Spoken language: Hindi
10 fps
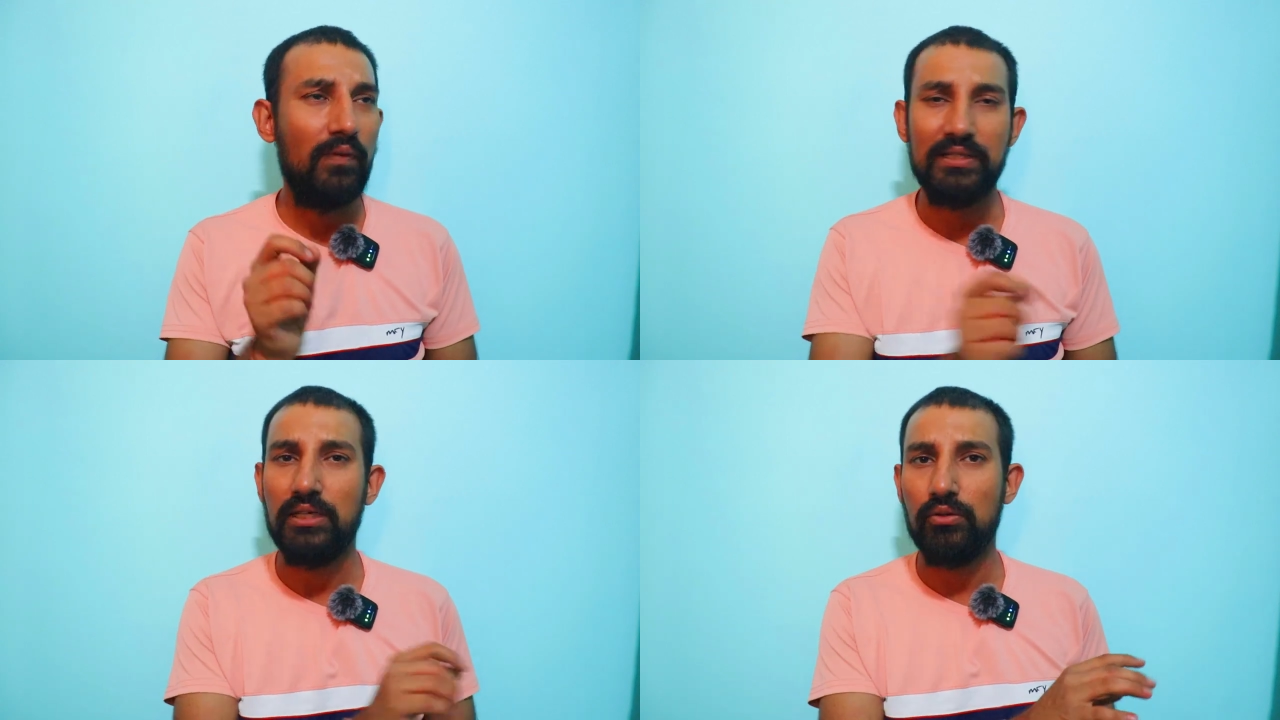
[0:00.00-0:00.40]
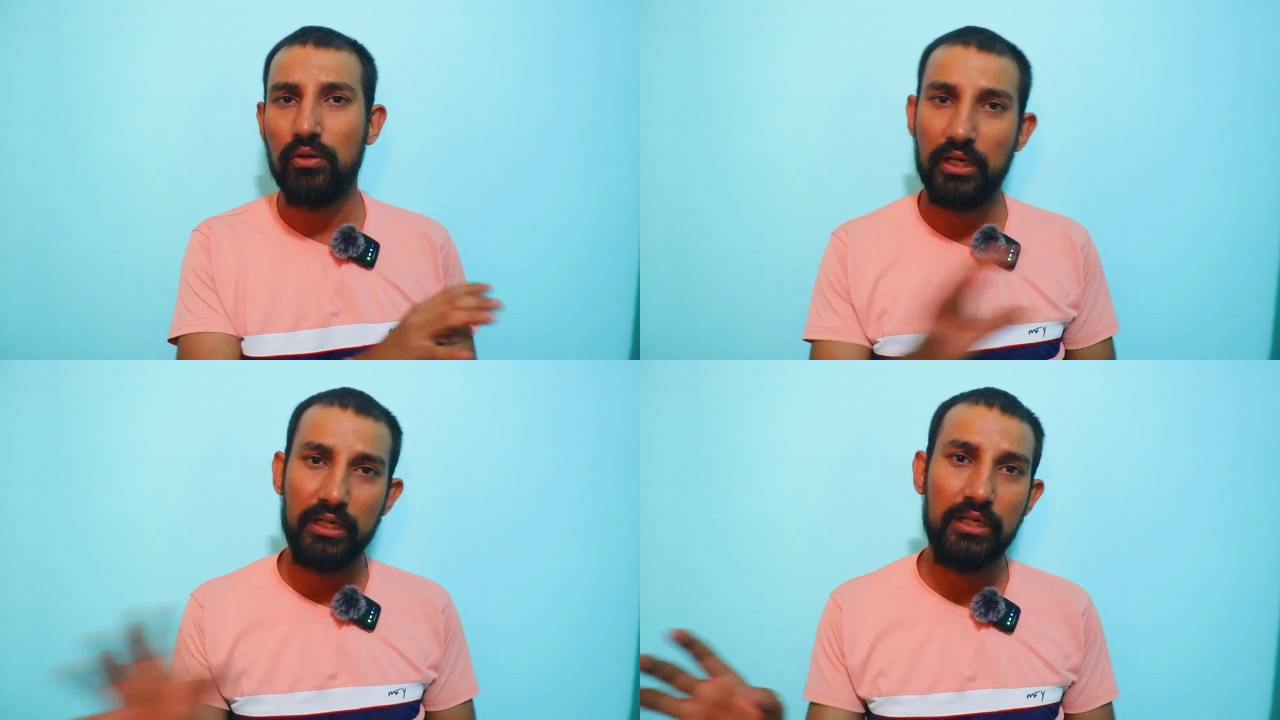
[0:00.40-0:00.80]
वैसा तो
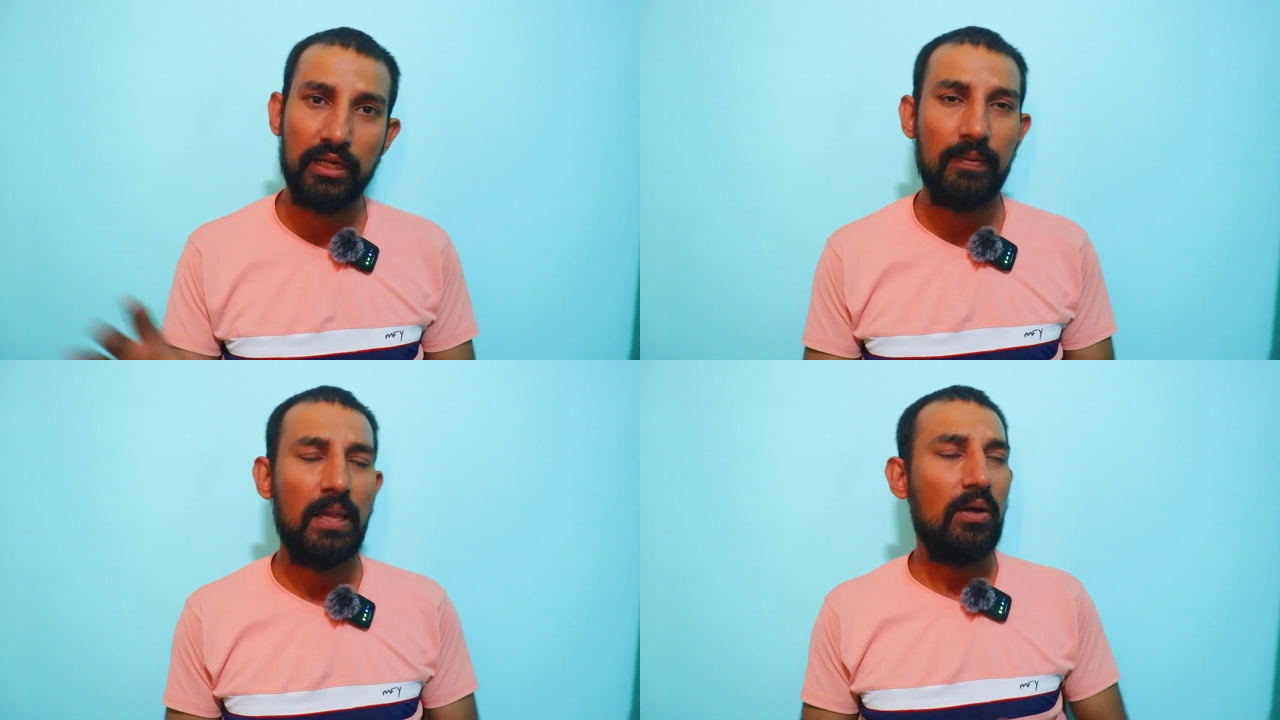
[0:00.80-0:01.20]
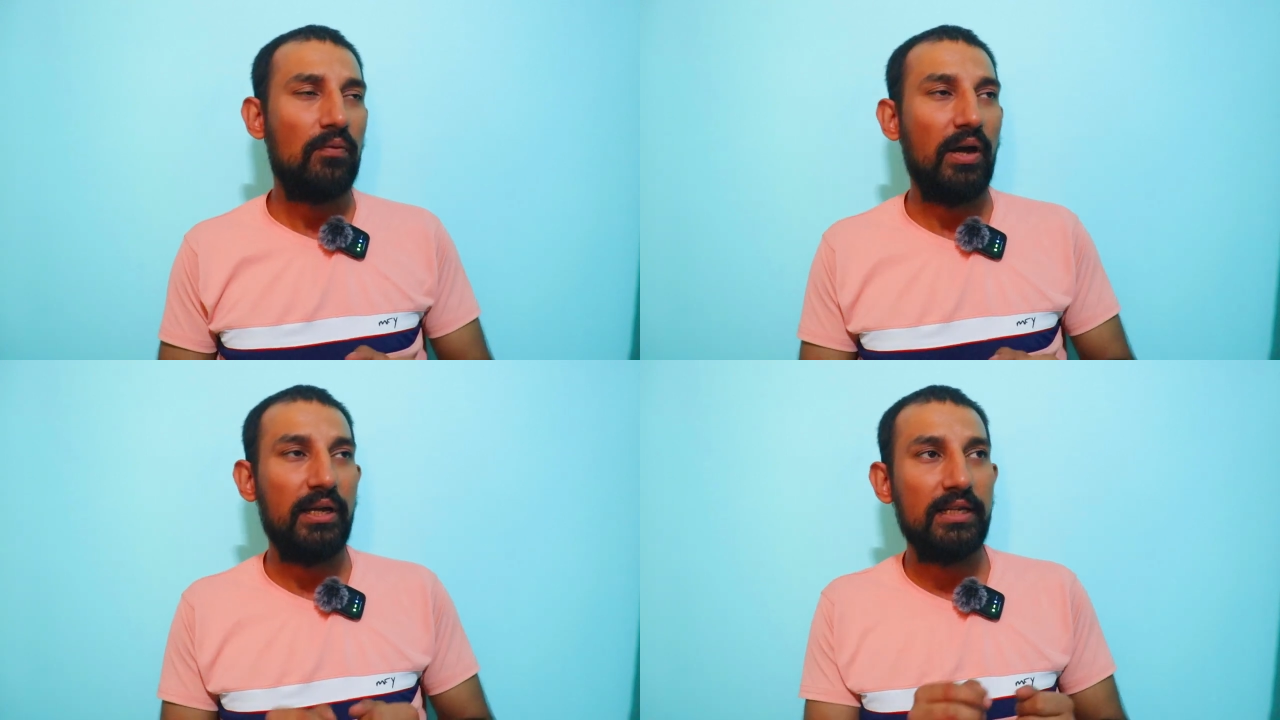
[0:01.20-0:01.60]
नहीं है
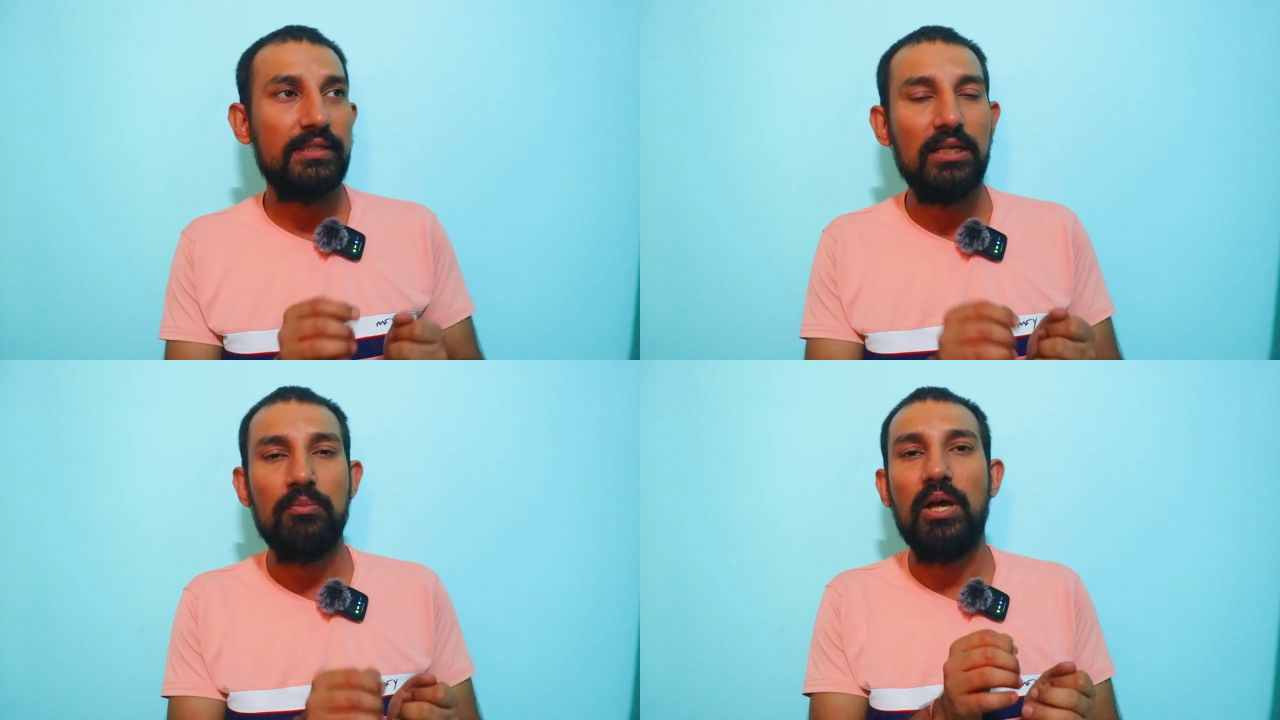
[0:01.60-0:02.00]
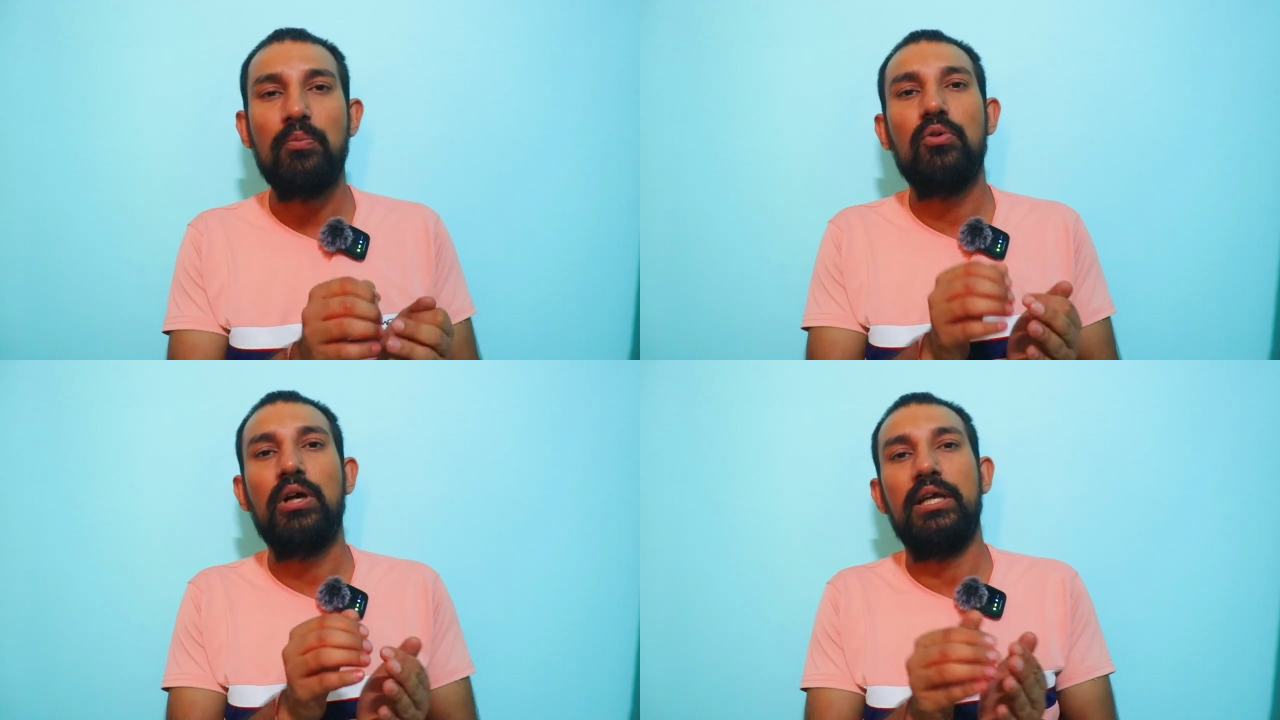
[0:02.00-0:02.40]
फाइटिंग सीन भी
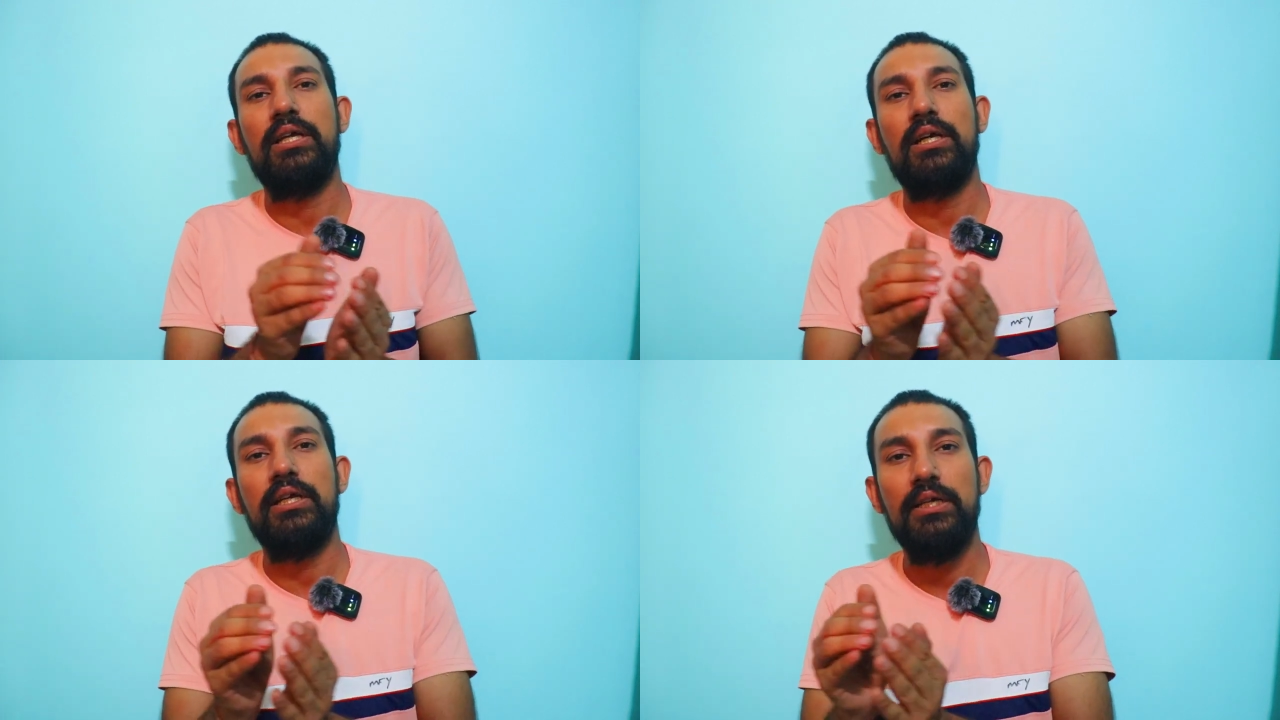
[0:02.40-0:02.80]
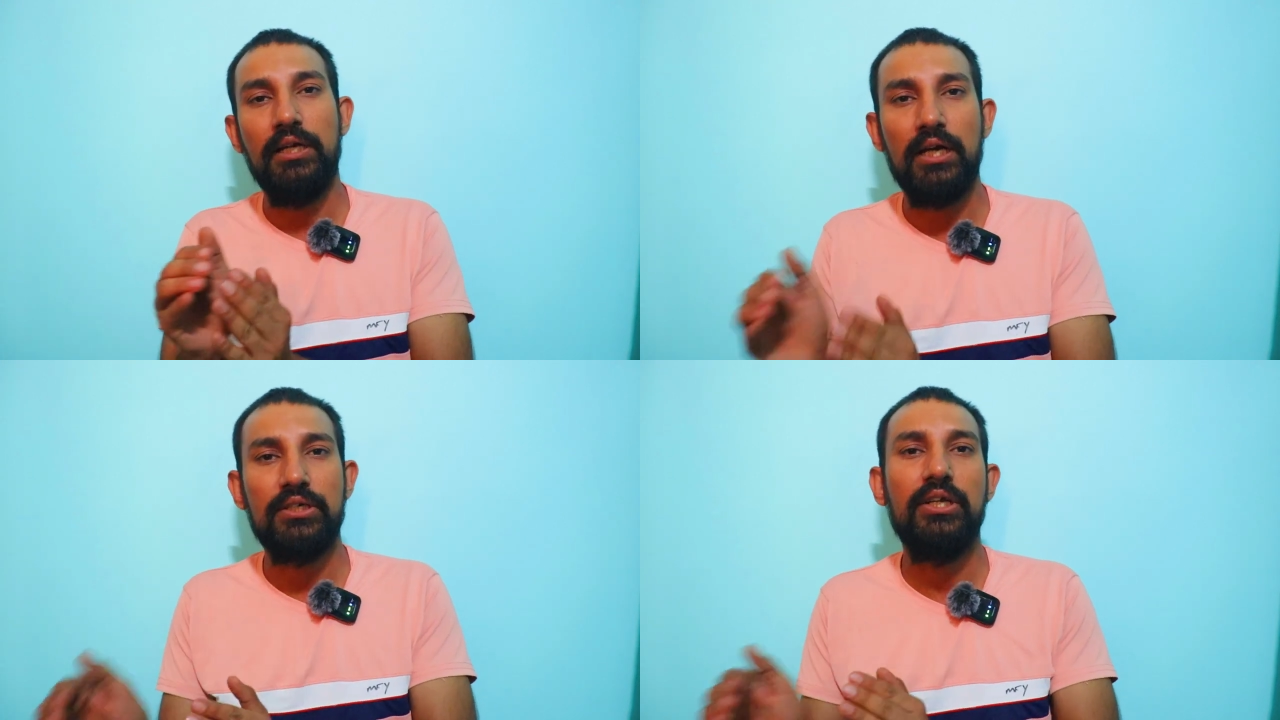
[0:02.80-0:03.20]
आपको कहीं ना कहीं
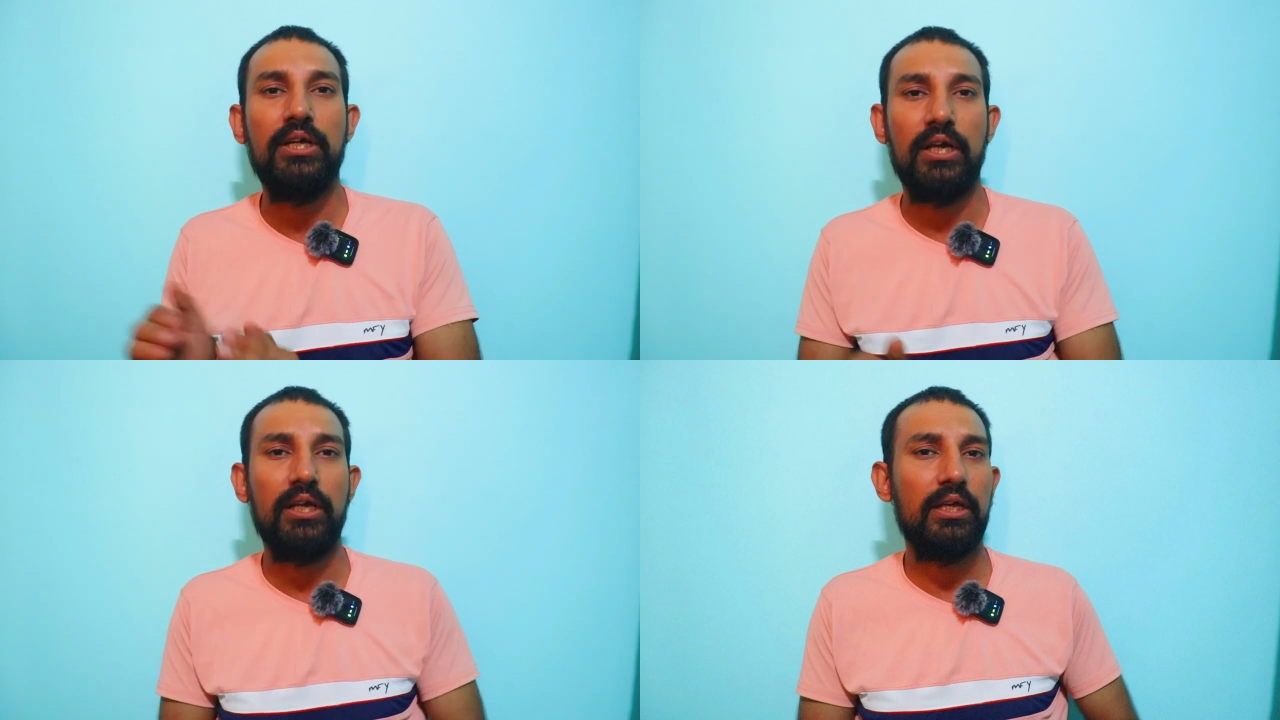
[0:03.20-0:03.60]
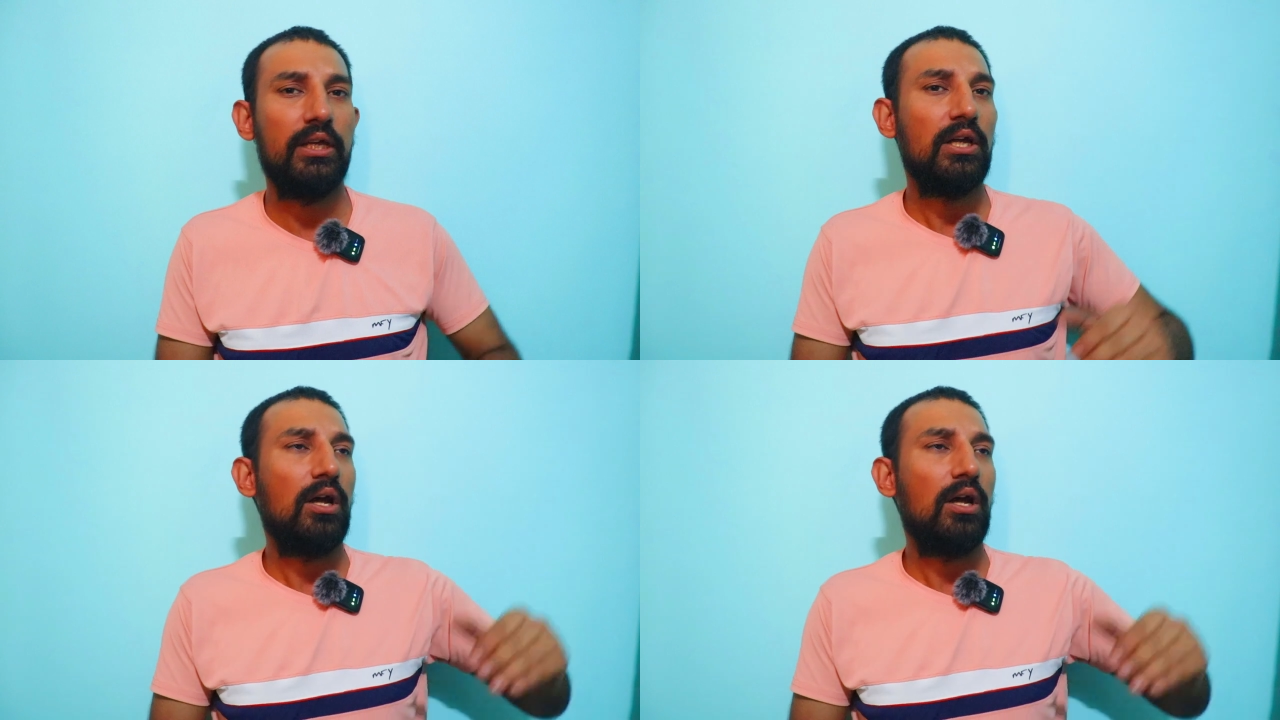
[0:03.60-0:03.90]
निराश ही करेंगे